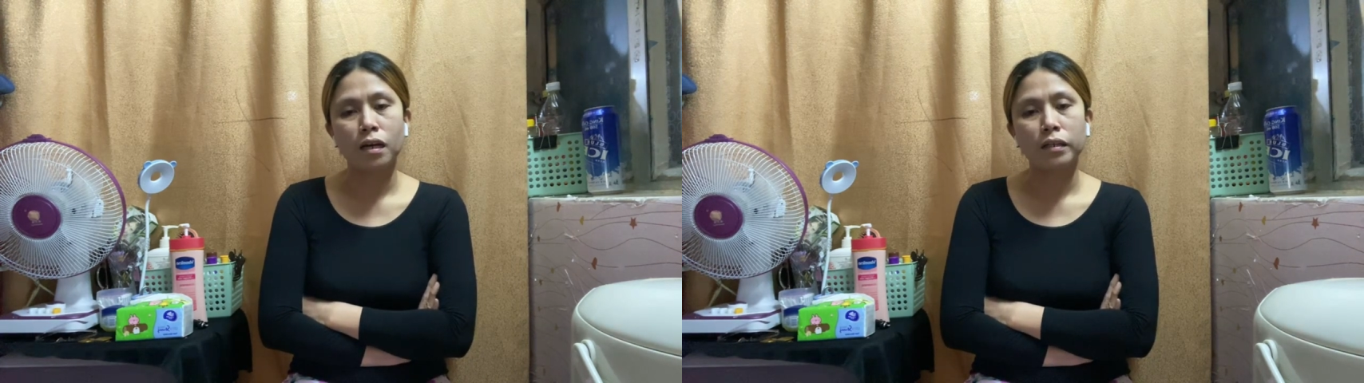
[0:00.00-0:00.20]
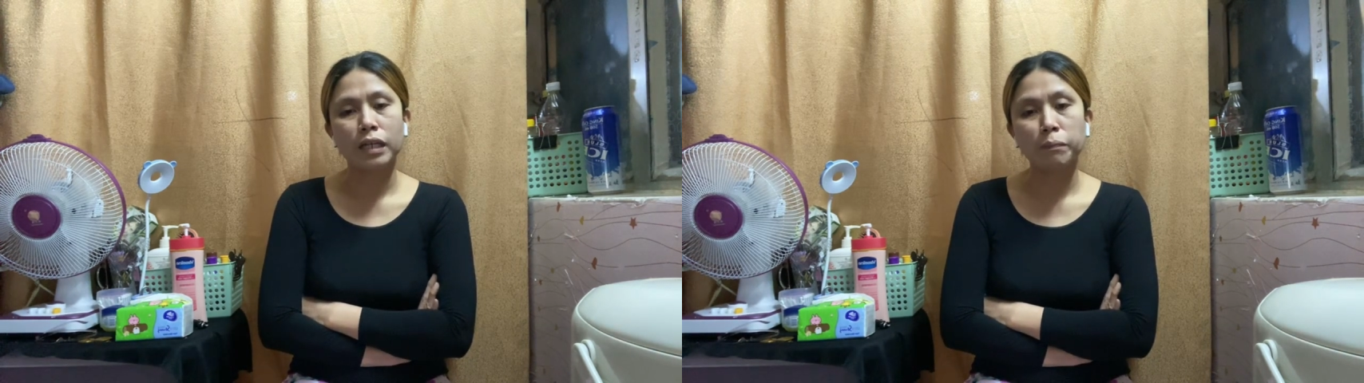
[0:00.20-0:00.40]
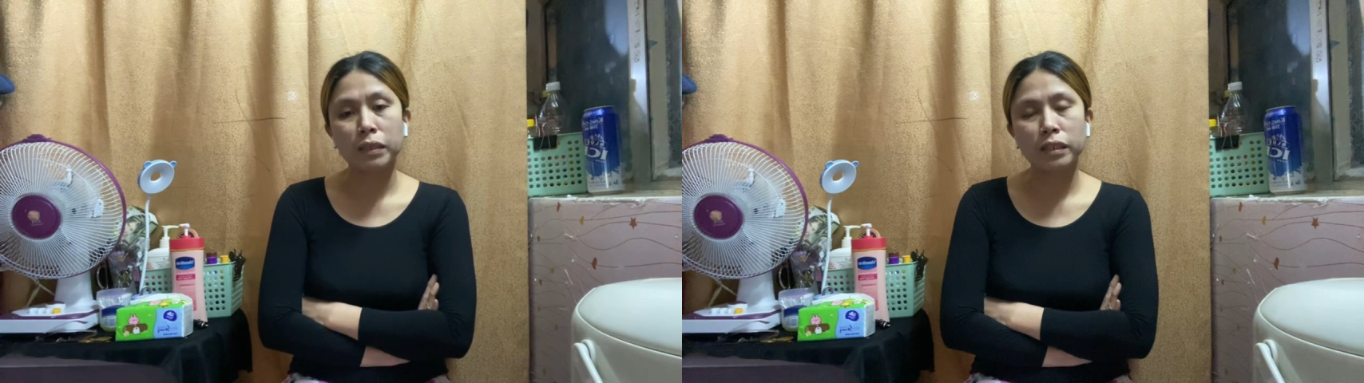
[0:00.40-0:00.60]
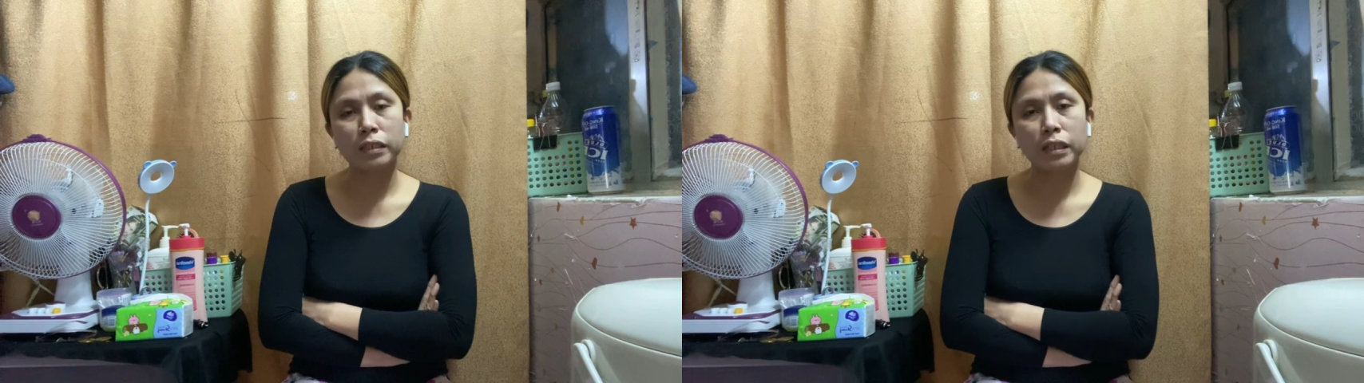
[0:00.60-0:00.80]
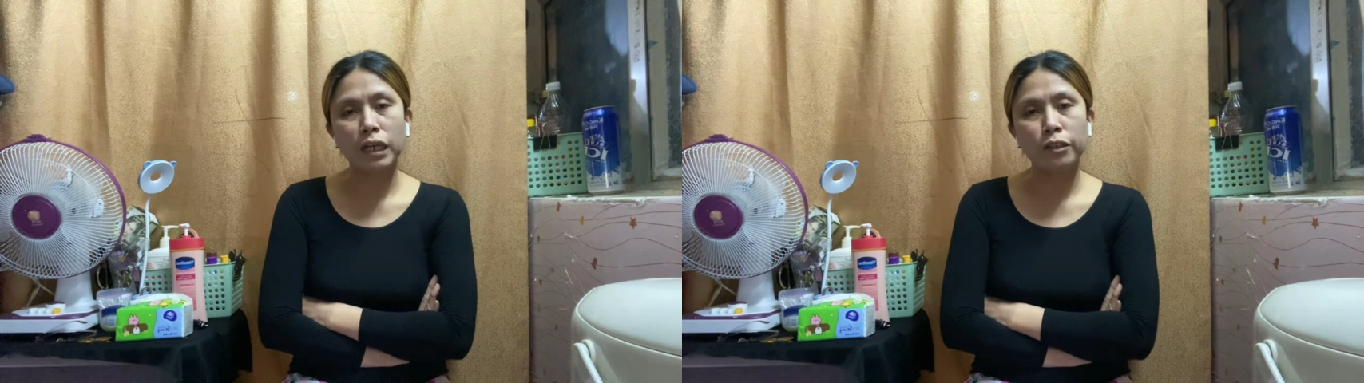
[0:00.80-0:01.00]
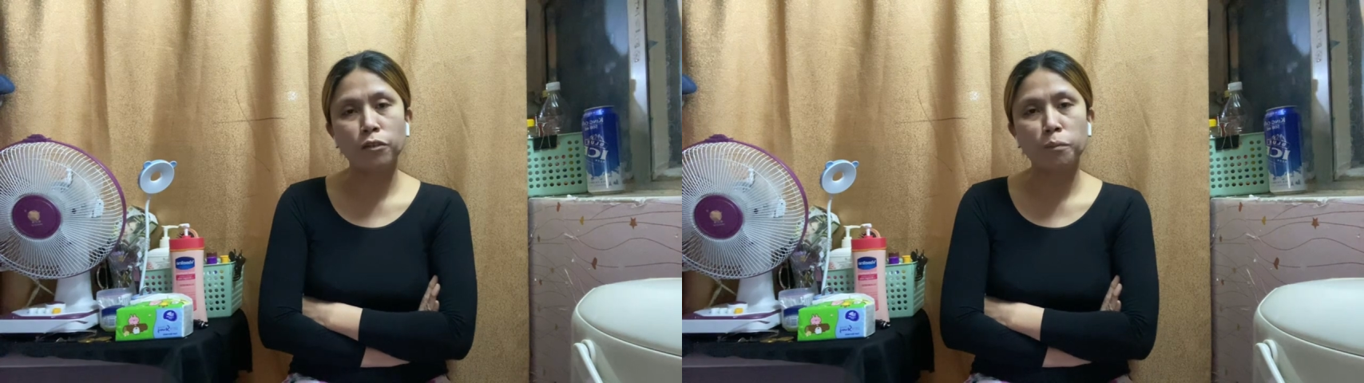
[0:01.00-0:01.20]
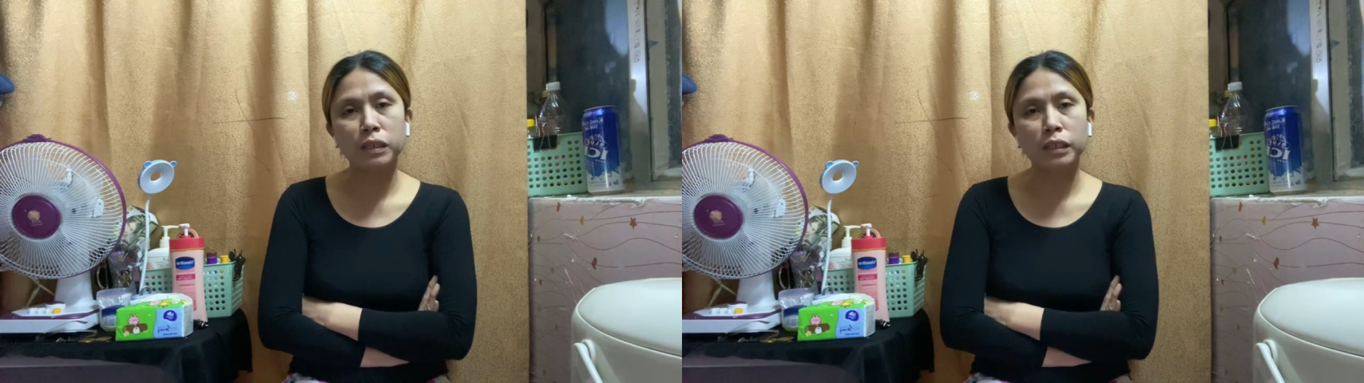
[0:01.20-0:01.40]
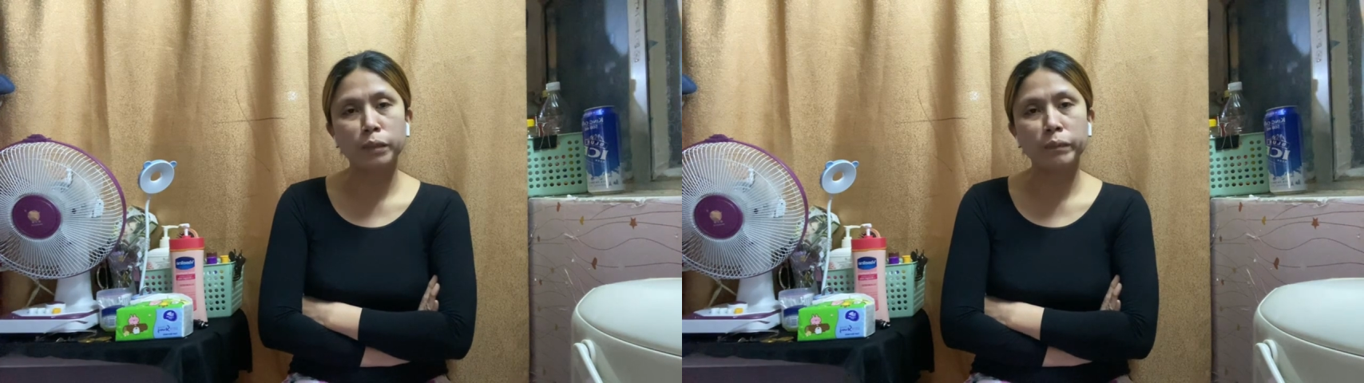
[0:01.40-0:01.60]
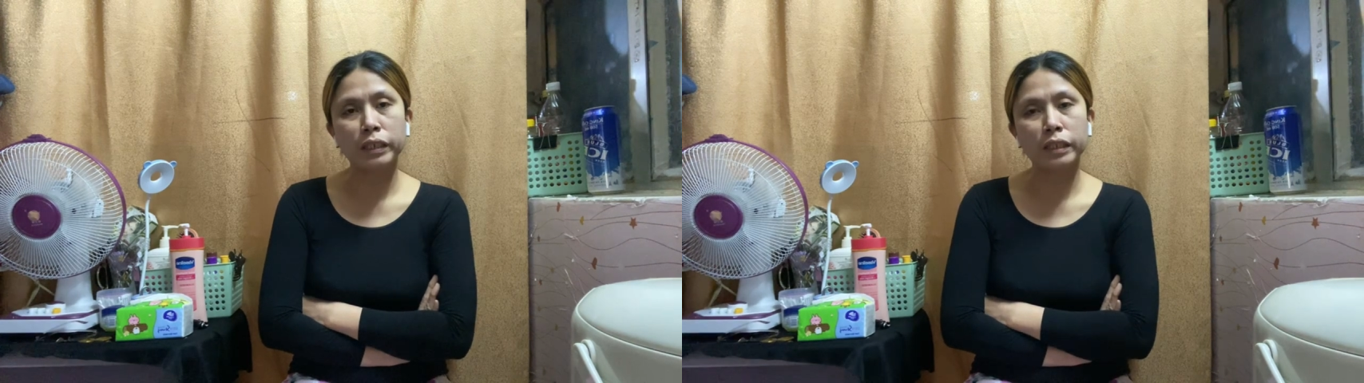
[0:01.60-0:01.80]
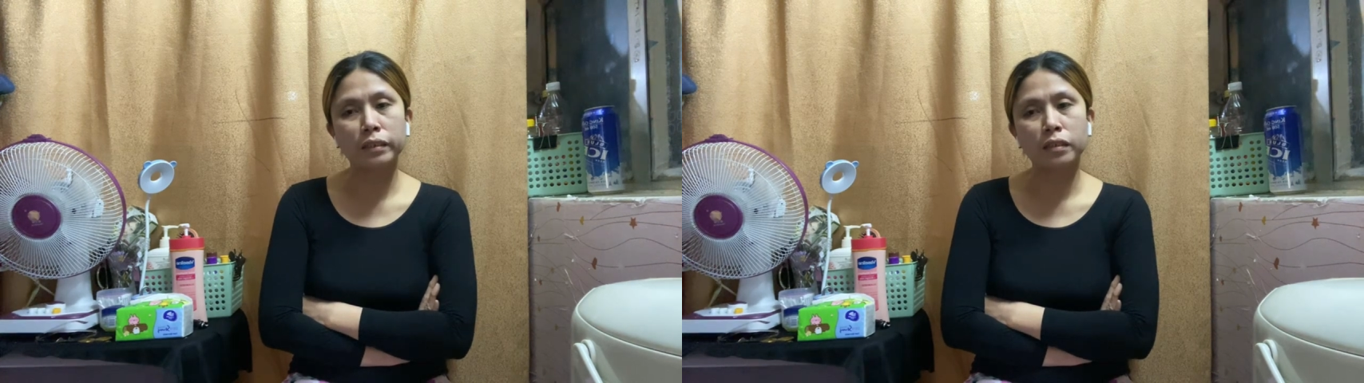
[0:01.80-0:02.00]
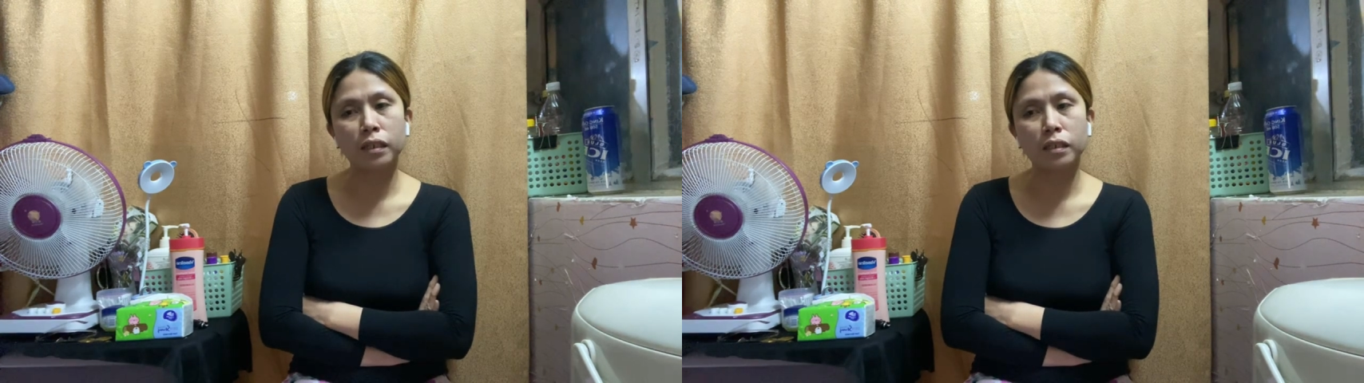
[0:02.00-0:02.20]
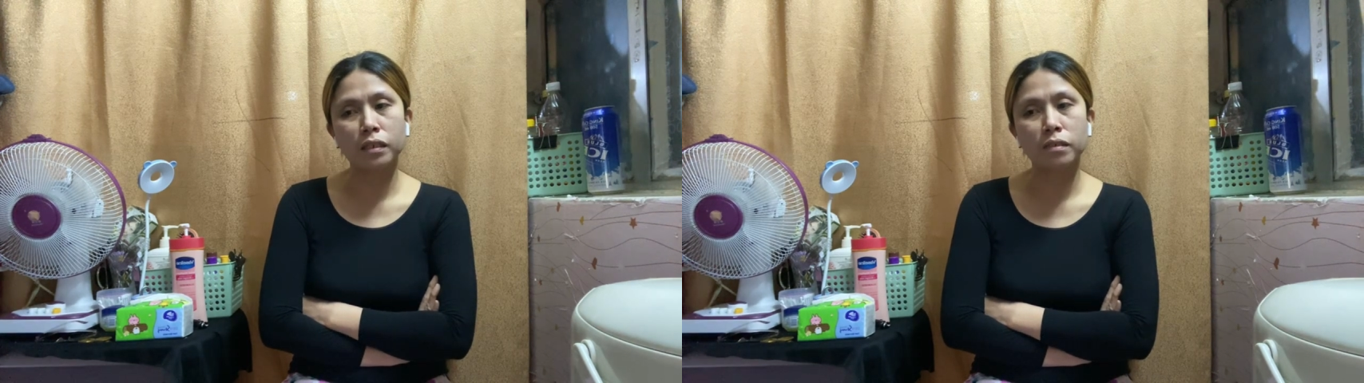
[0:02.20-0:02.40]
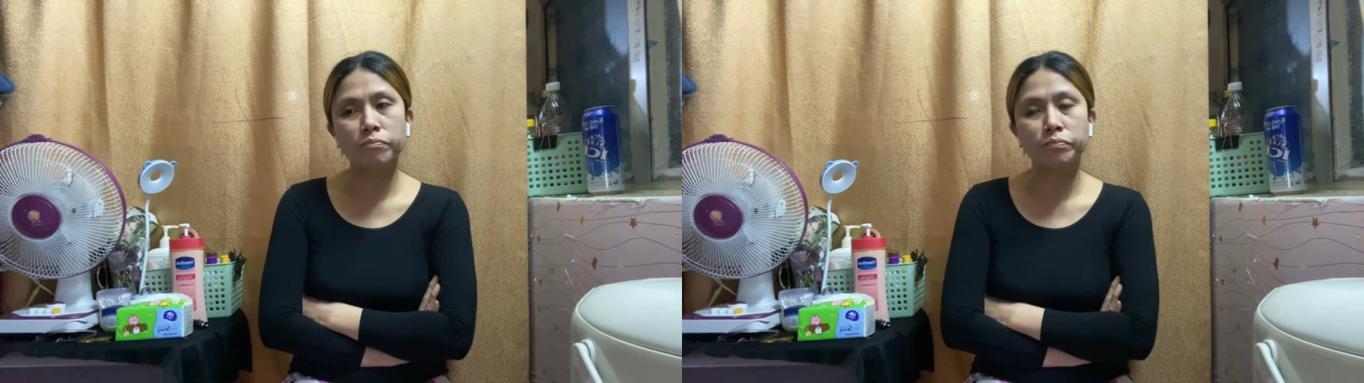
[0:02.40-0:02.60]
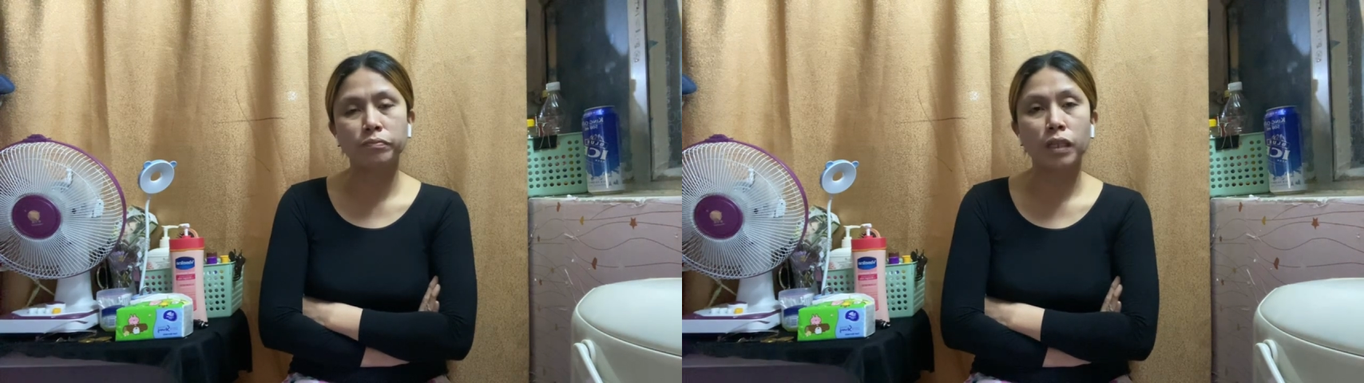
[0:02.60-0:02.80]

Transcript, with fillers: dapat hindi kayo ma terminate ng